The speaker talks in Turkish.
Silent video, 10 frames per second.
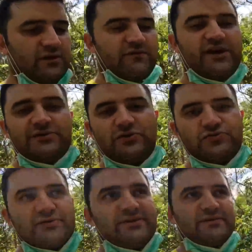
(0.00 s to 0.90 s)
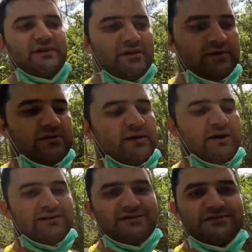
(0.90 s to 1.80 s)
Ve ilk doğduklarında
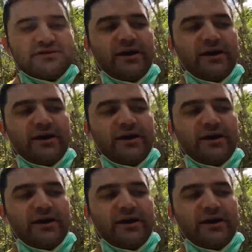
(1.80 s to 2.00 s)
6.